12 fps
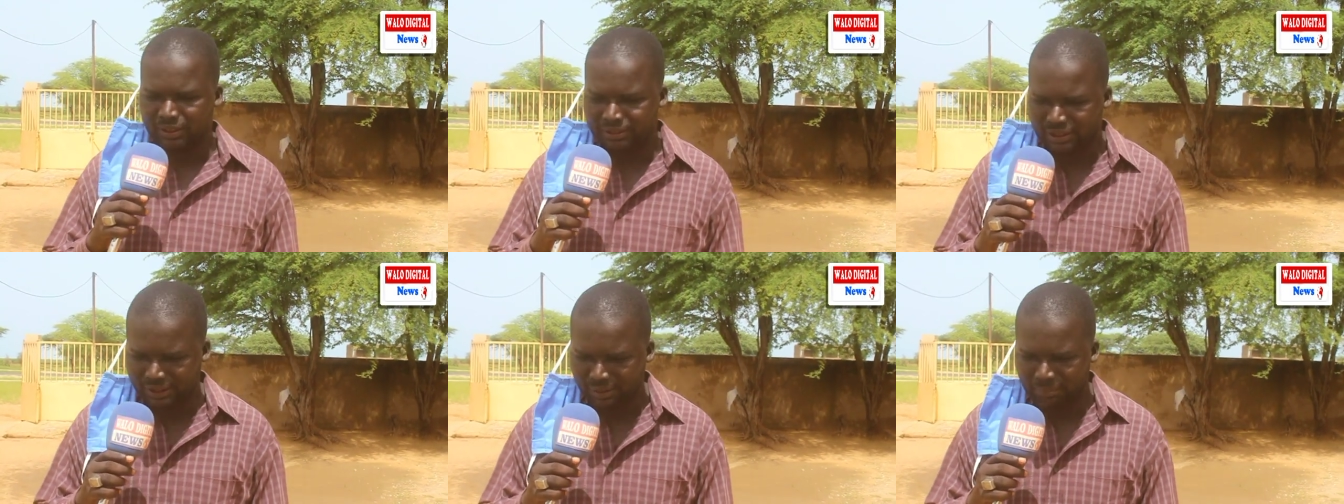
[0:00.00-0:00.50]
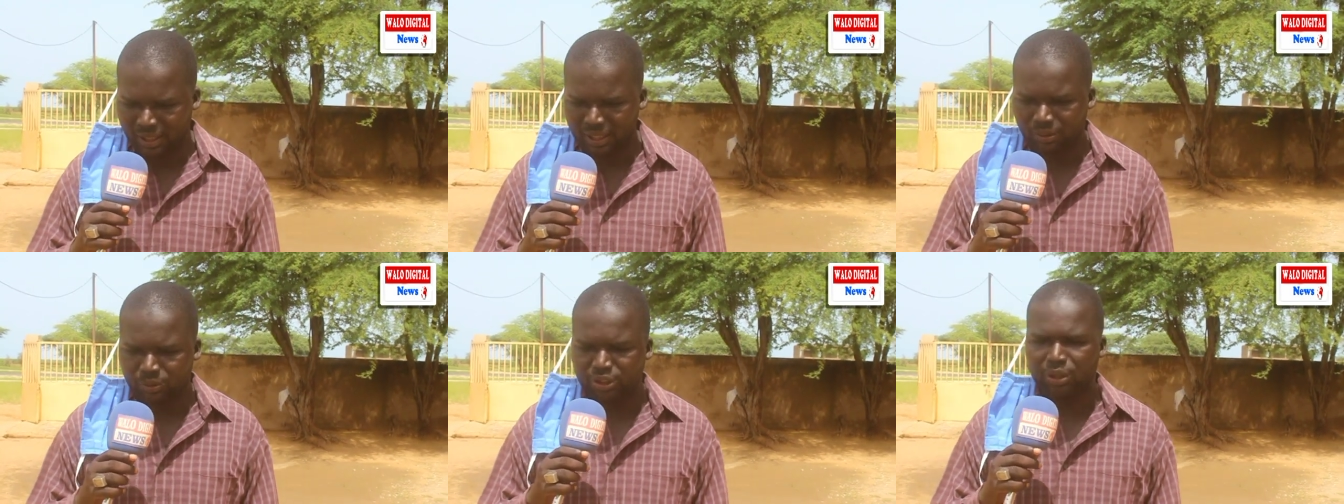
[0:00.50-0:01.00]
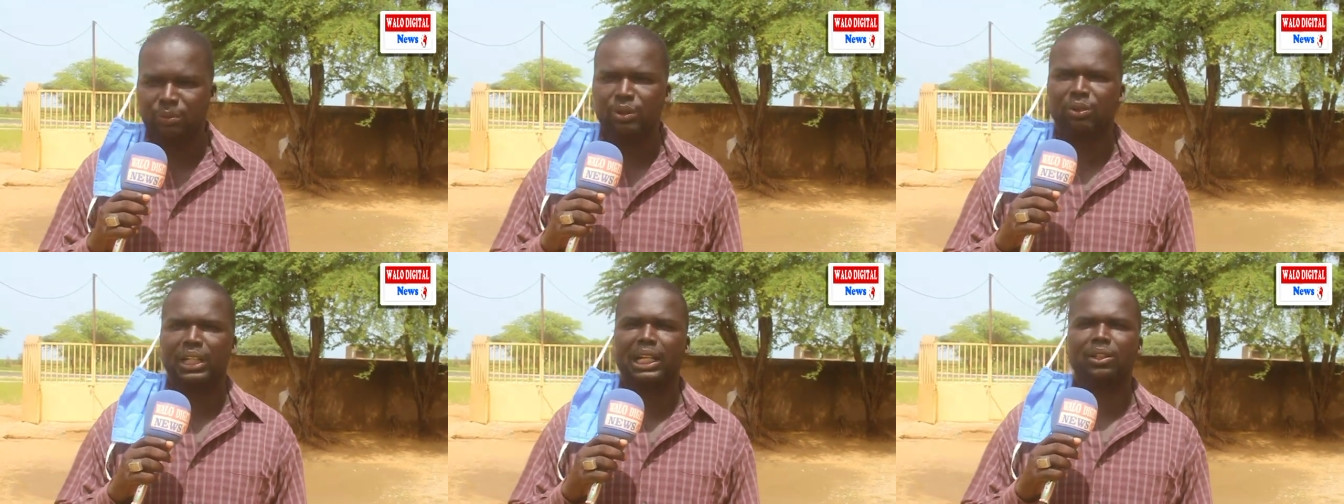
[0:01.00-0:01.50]
Certainement, au
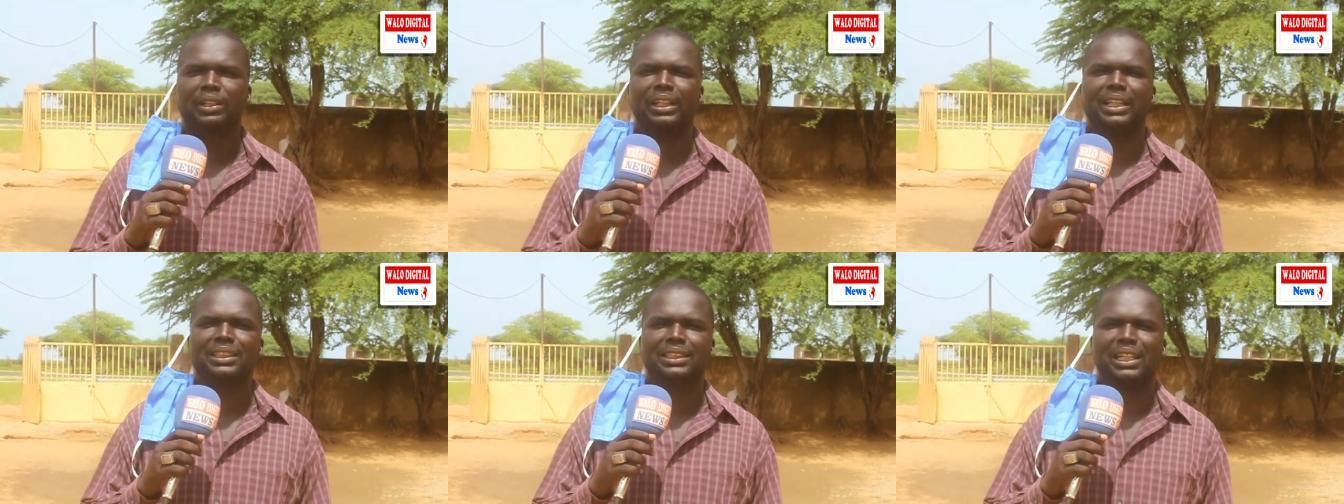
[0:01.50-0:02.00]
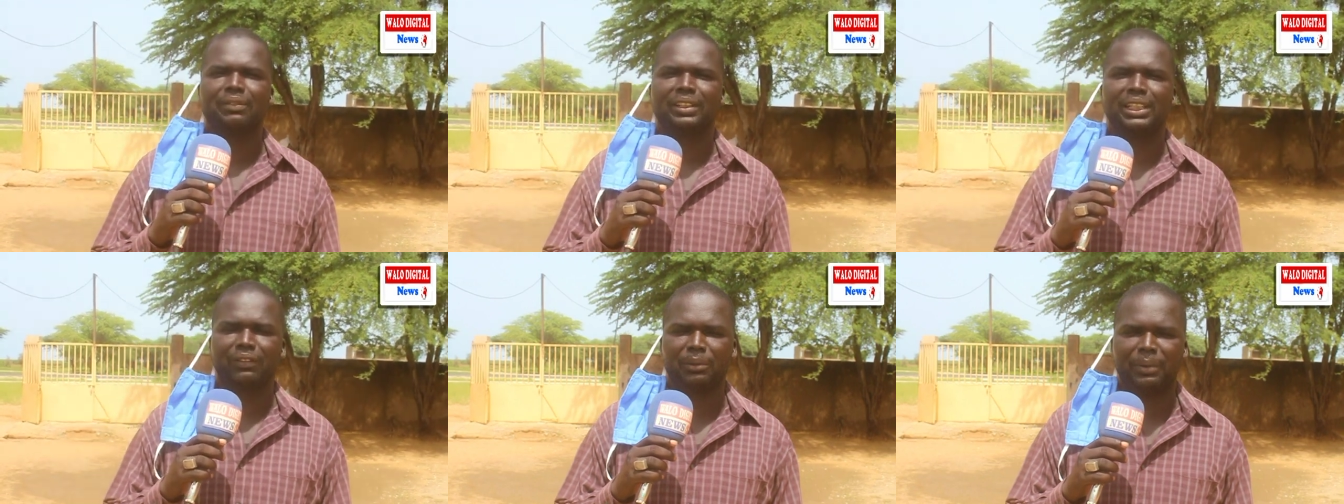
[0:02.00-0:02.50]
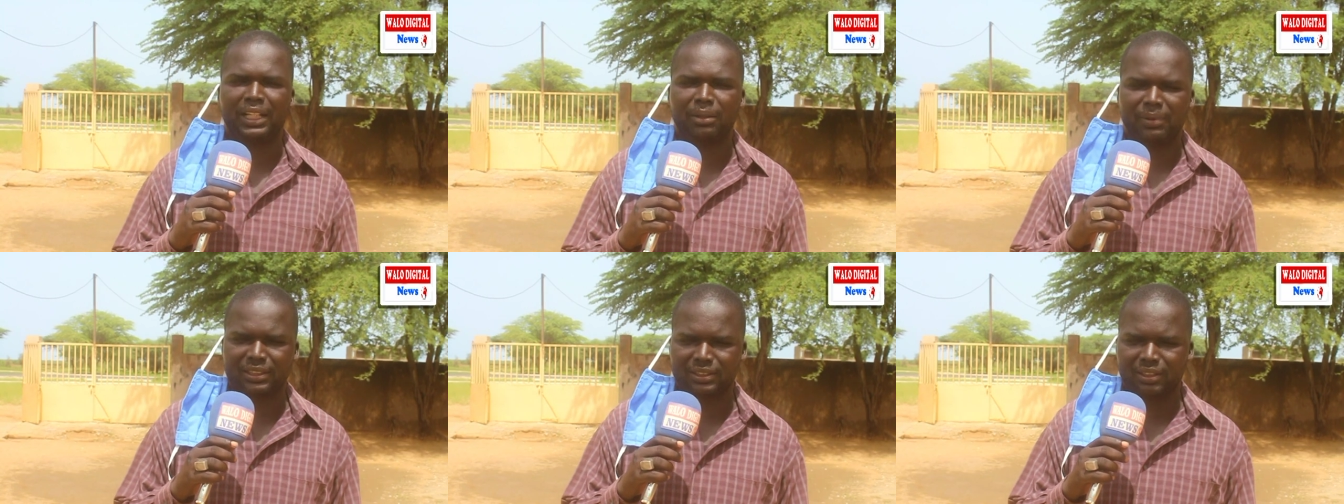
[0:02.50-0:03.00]
début, on a noté des élèves qui n'avaient pas de
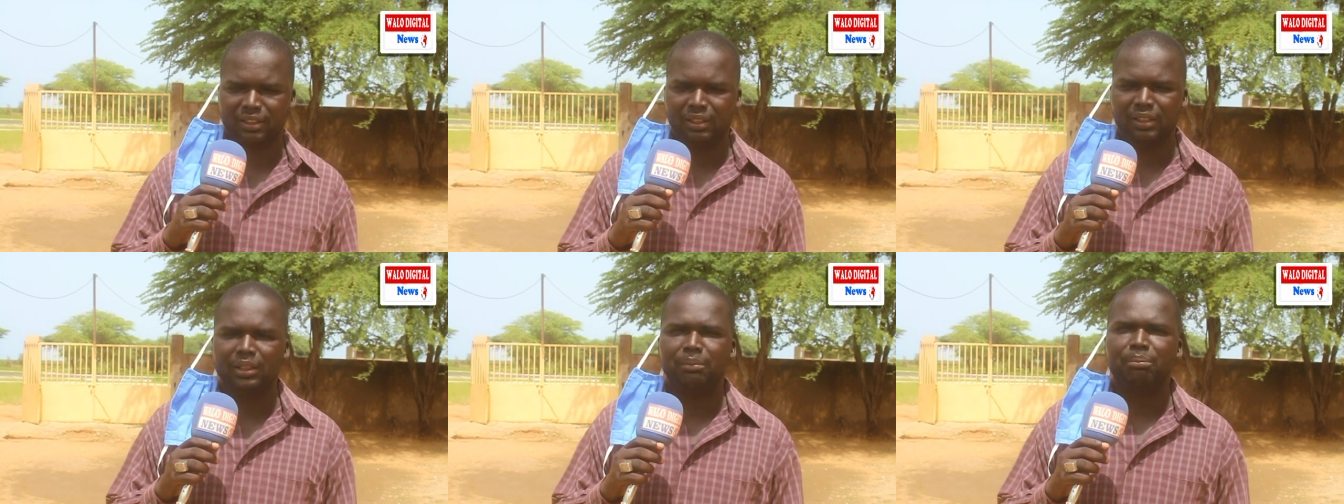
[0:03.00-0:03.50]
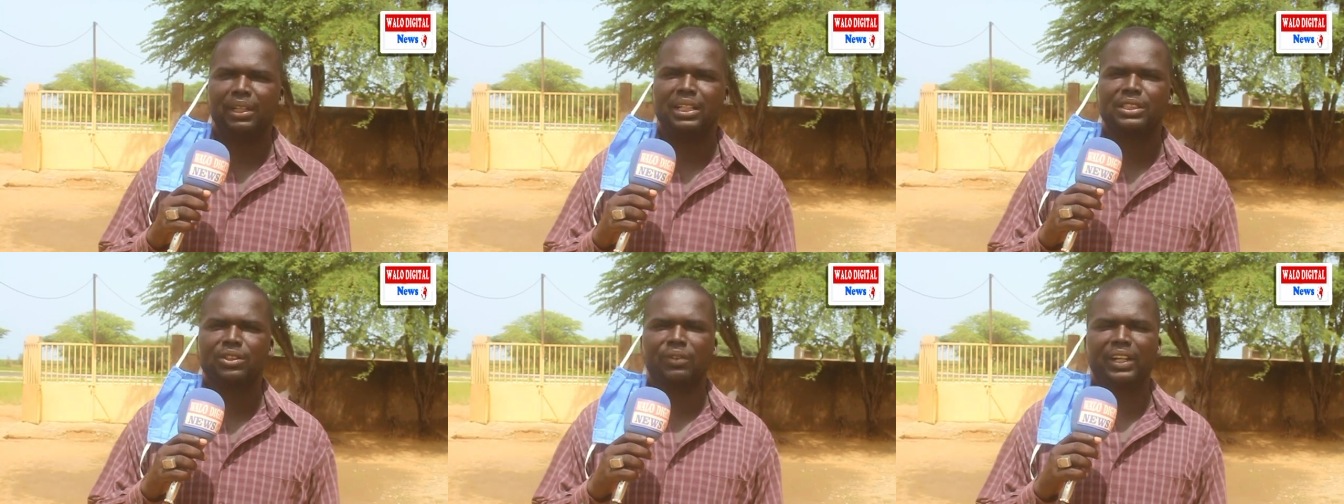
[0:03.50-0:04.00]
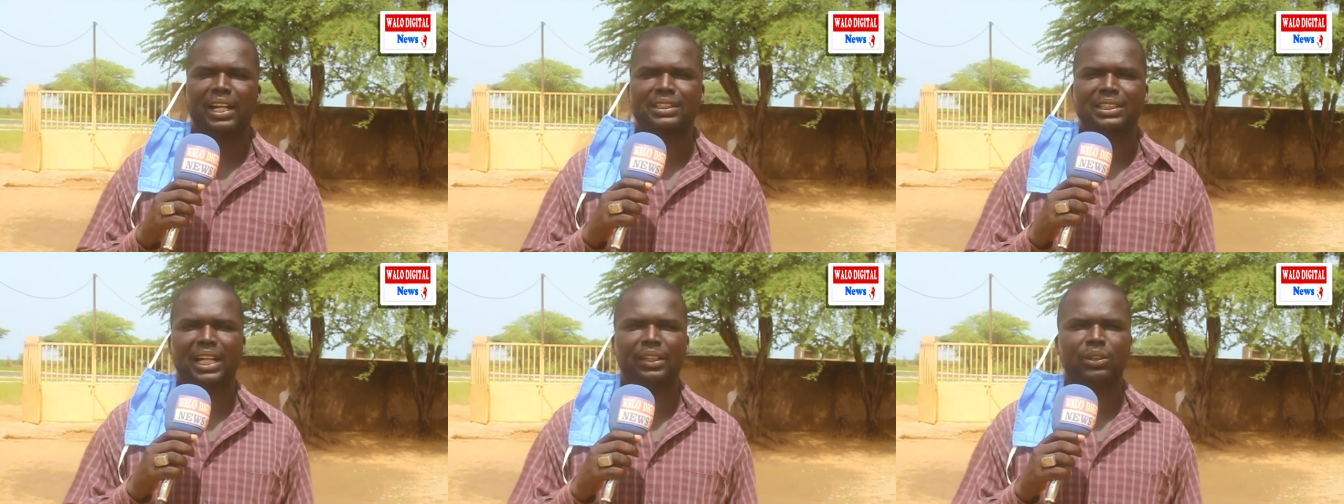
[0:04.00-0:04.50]
masque mais le surveillant
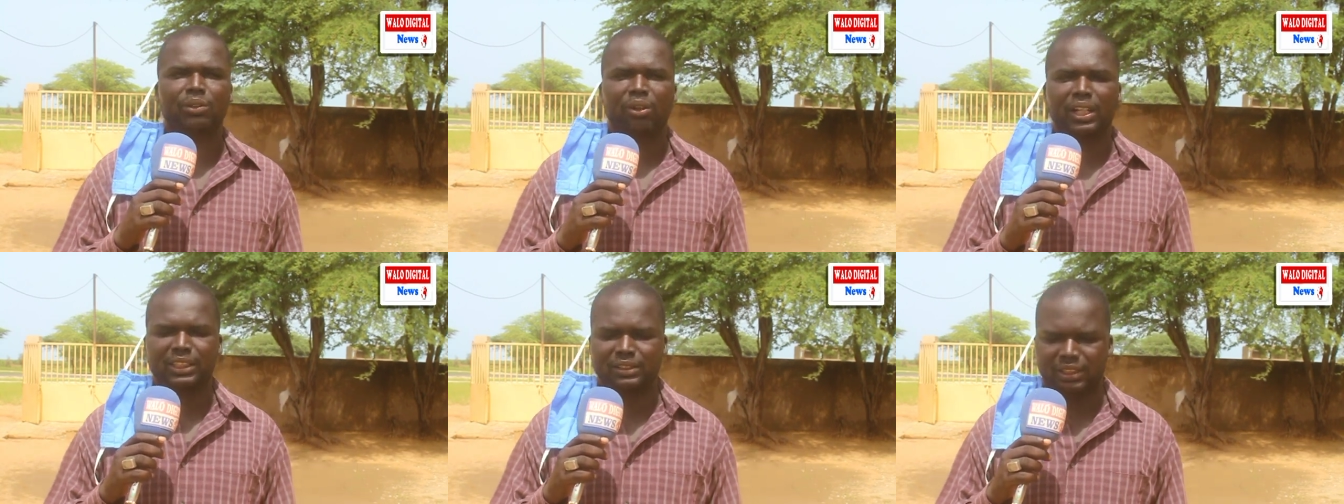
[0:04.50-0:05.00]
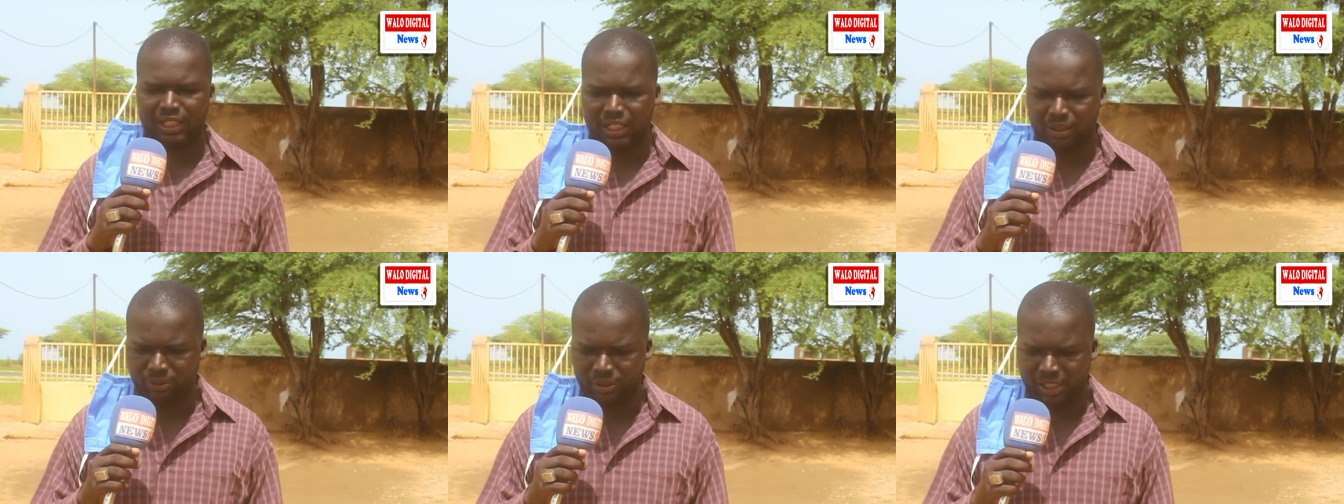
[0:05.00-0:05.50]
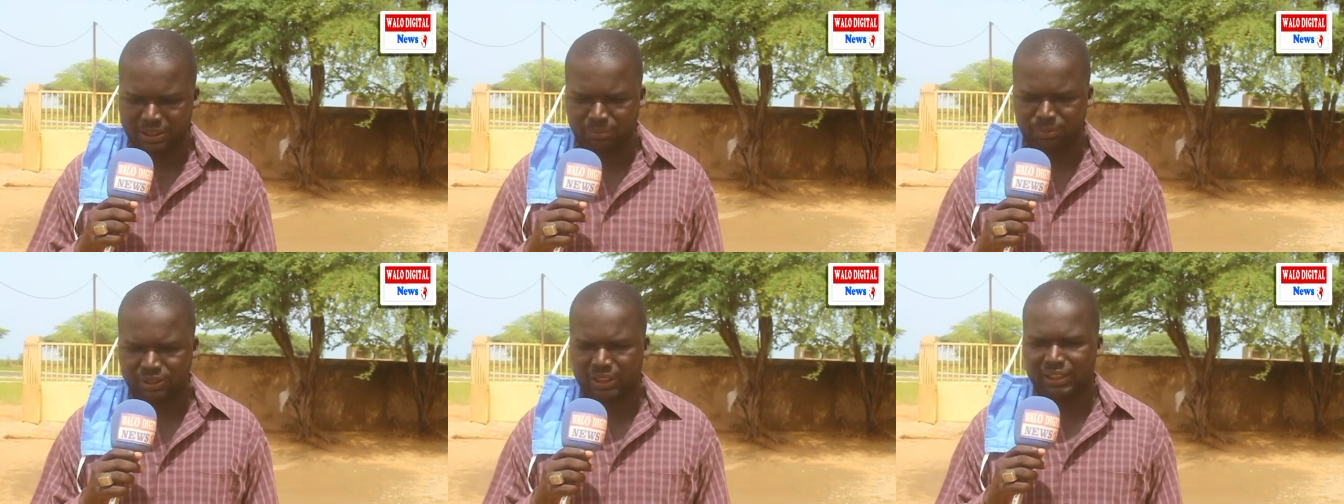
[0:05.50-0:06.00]
général du collège, en l'occurrence
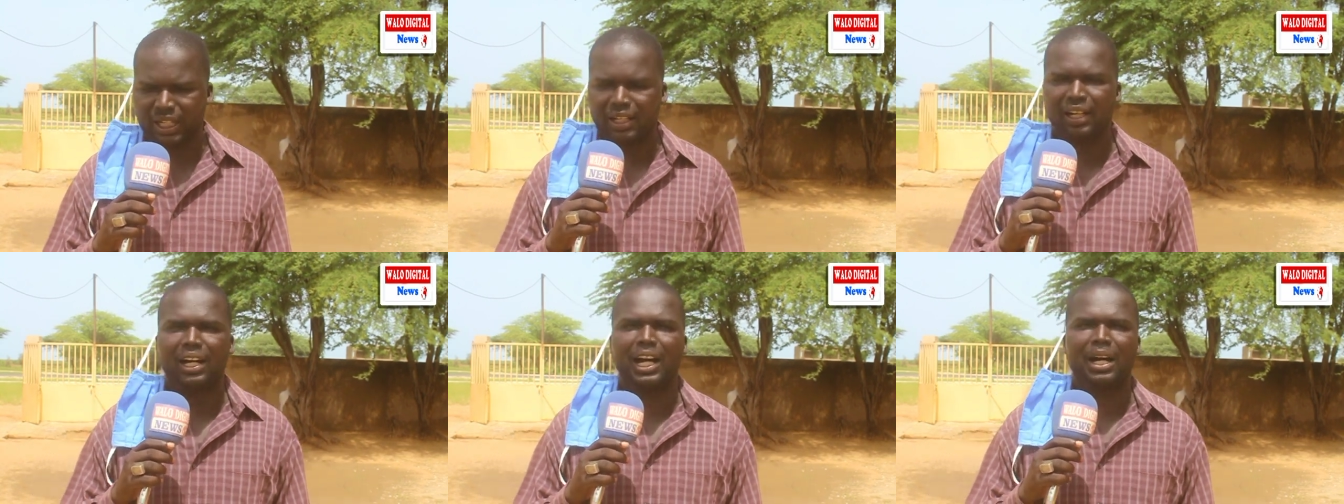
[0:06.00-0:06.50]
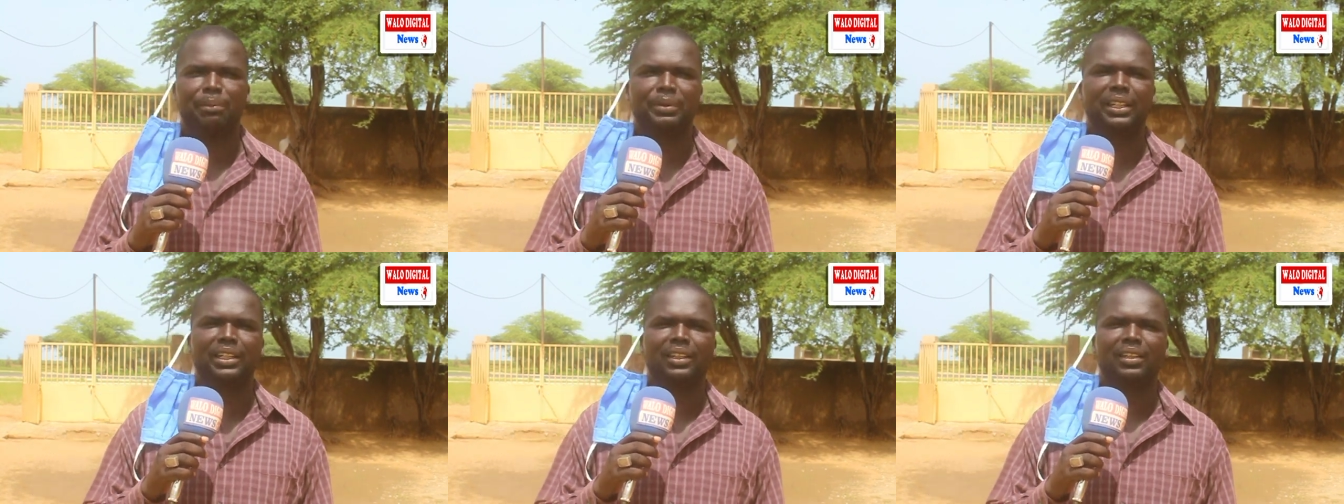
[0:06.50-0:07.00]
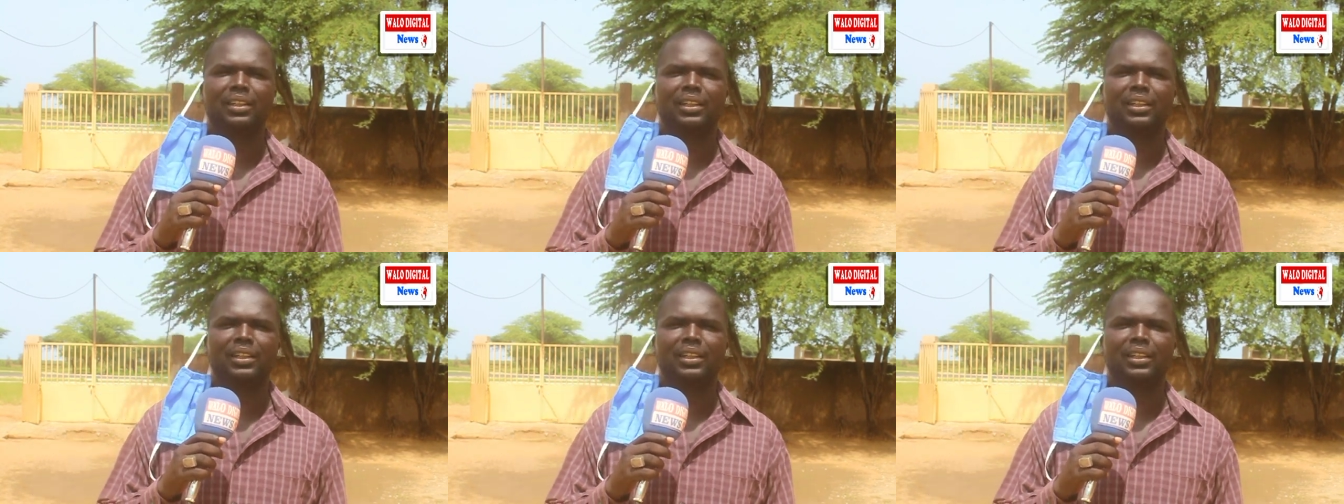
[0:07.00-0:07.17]
M. Diankha, a pris